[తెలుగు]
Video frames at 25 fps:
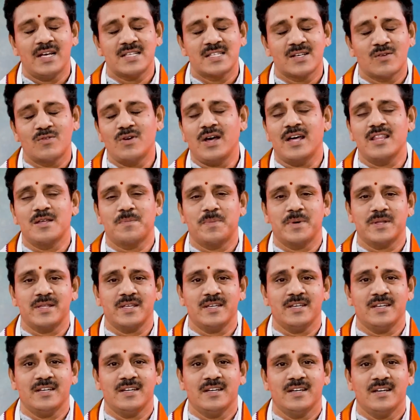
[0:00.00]
రాశి కూడా అధిపతి
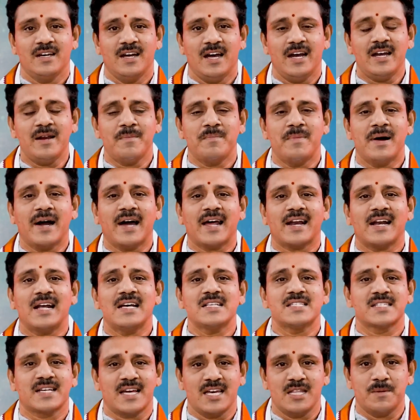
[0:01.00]
అంటే మకర
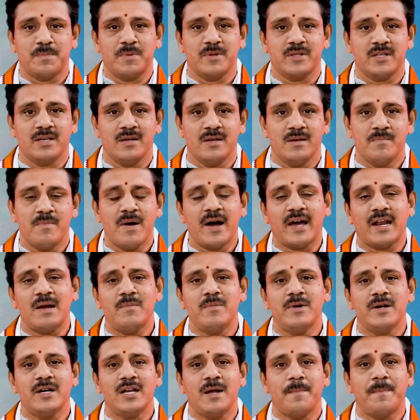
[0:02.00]
రాశికి అధిపతి మకరం
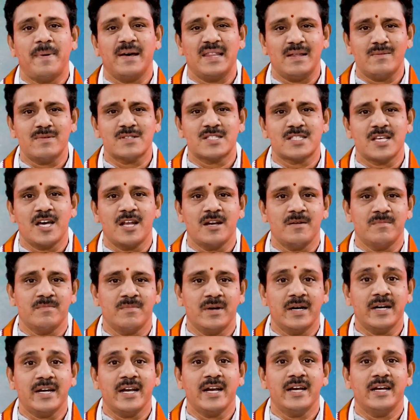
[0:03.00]
అంటే పదవ స్థానం
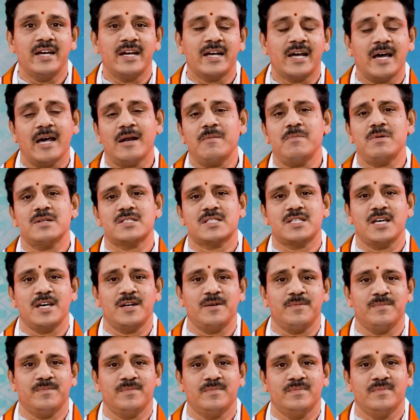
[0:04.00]
అంటే
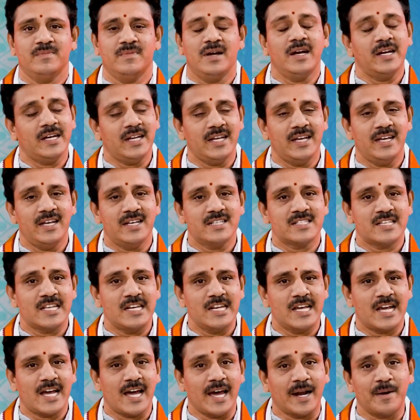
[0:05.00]
కర్మస్థానం అంటే
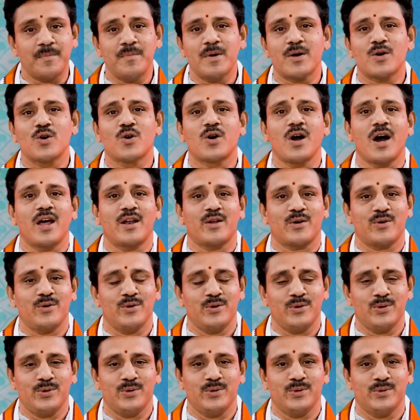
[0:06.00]
శని కర్మకు
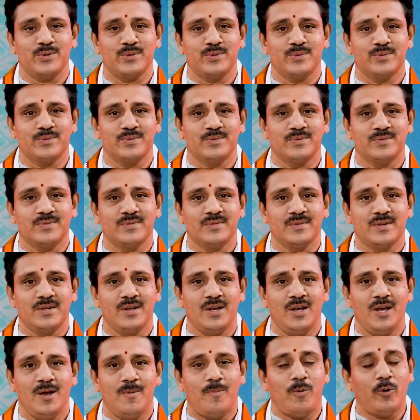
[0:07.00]
కారకుడు
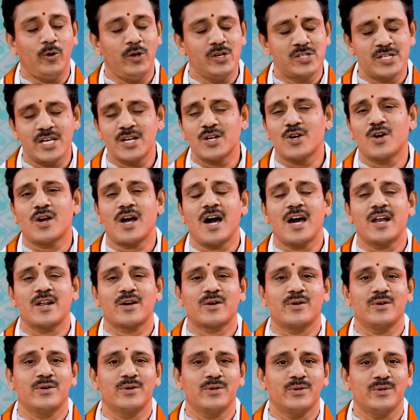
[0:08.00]
పొజిషన్కు
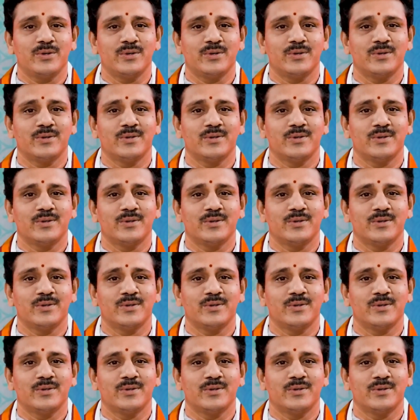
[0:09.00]
కారకుడు